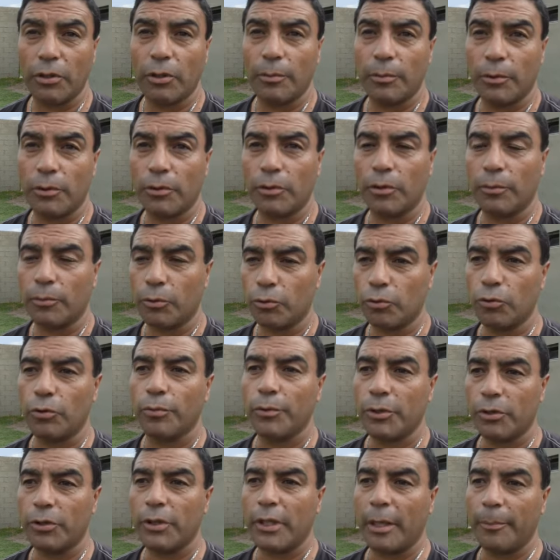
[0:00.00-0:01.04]
Como, como su
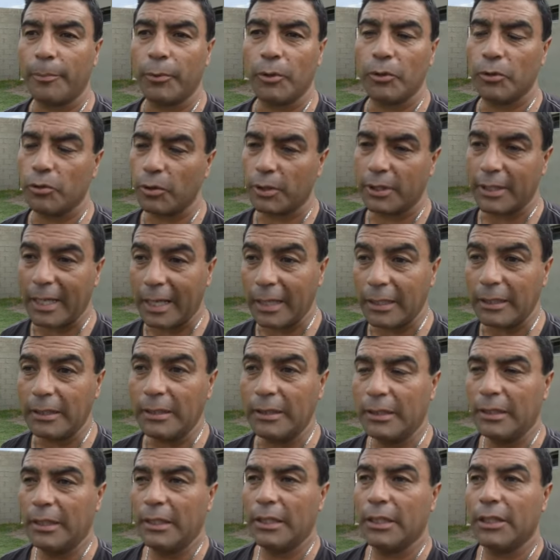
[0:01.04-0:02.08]
comisión de apoyo están
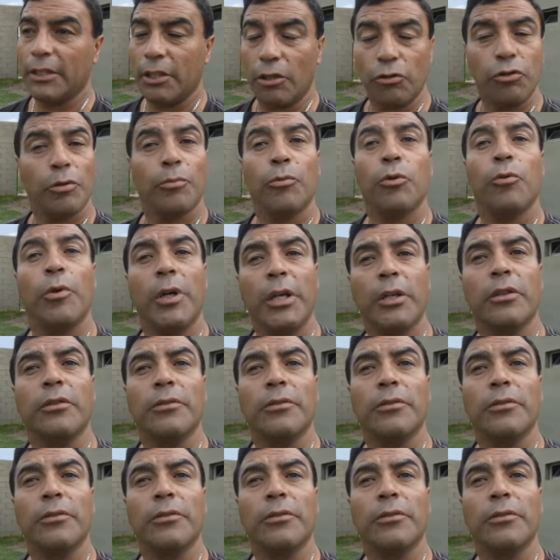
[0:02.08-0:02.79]
y eso es muy bueno.